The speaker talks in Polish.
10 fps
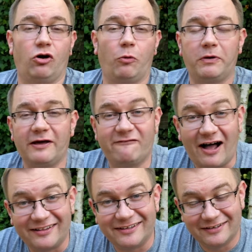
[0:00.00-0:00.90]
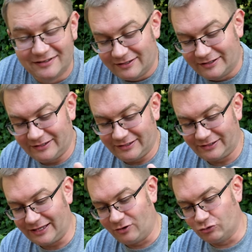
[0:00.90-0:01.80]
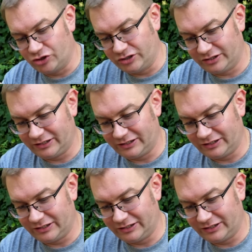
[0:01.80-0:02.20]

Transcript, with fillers: oblewanie e, tegoż,